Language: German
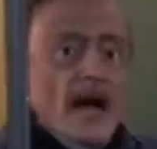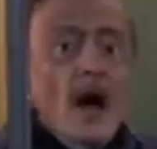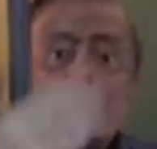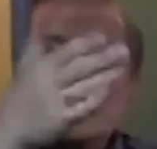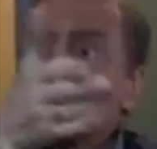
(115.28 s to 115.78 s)

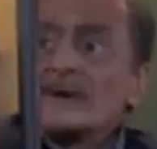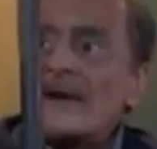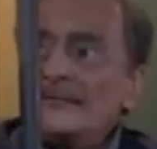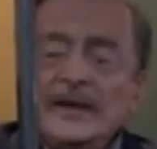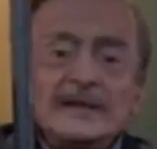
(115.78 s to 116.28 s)
Auch
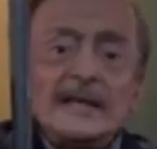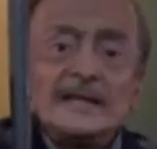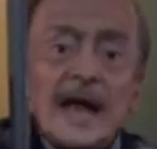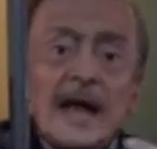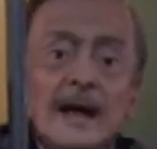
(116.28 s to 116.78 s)
sogar für
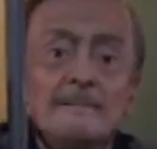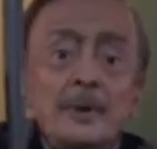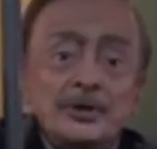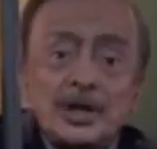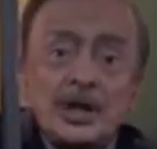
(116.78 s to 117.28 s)
diese
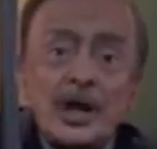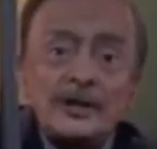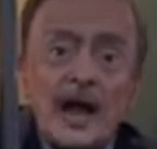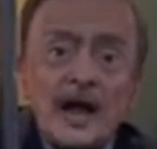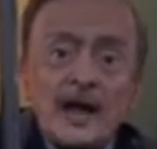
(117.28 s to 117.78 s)

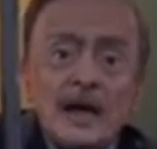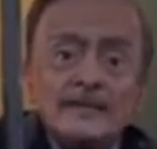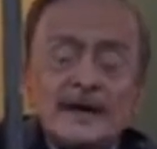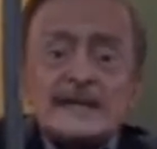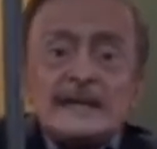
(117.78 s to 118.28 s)
Putsche-Leute
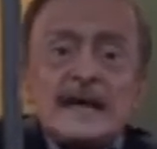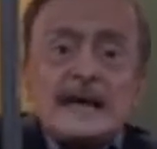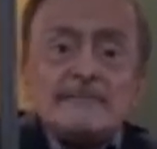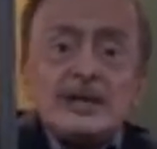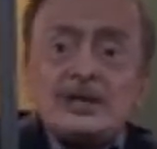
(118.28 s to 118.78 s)
was ihn
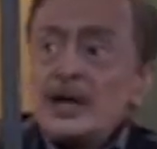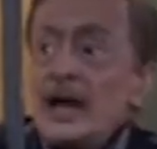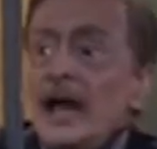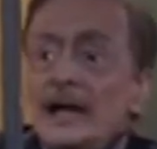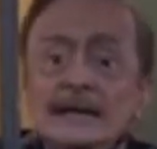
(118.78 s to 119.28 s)
gegen mich
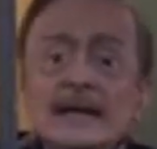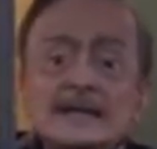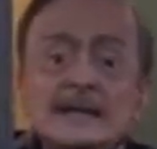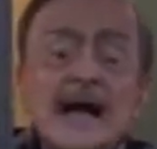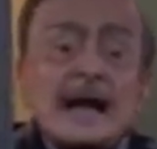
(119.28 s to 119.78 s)
äh, in
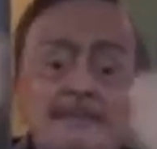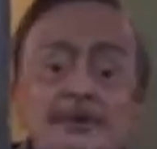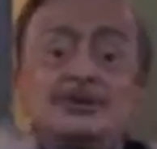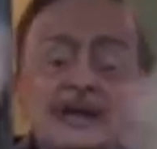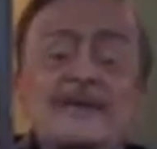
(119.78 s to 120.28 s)
letztes Jahr
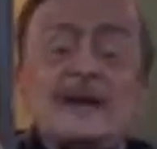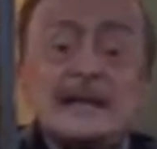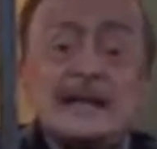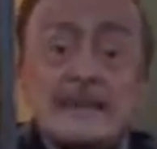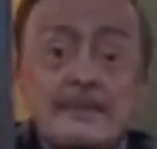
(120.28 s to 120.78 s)
geputscht
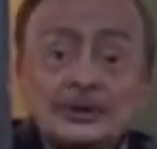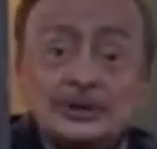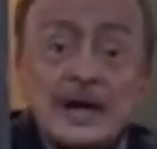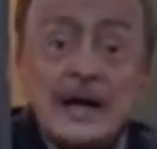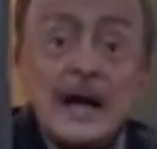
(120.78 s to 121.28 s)
gewesen
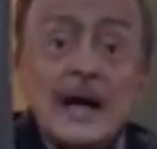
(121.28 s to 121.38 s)
geputscht.